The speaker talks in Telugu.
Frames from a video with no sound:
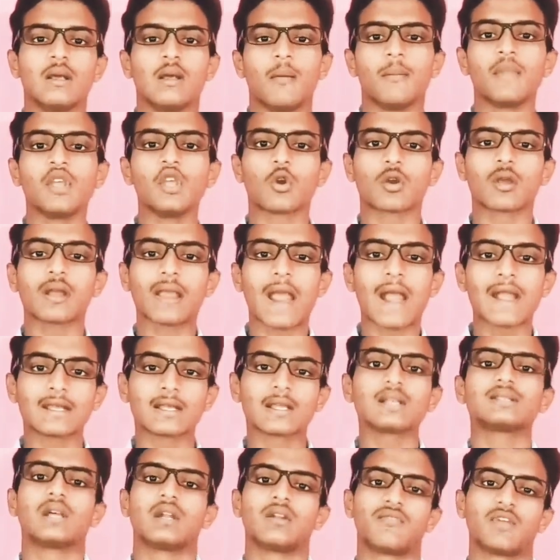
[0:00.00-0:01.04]
మీ యొక్క కేటగిరీ
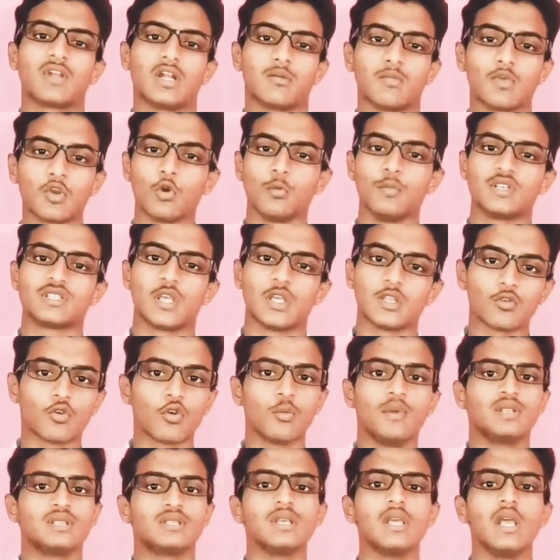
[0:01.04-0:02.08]
సర్టిఫికేట్ మీరు ఓబీసీ అయితే
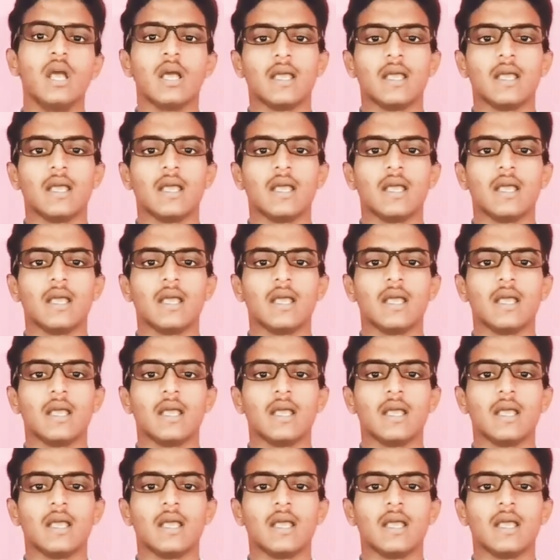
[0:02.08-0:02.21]
ఓబీసీ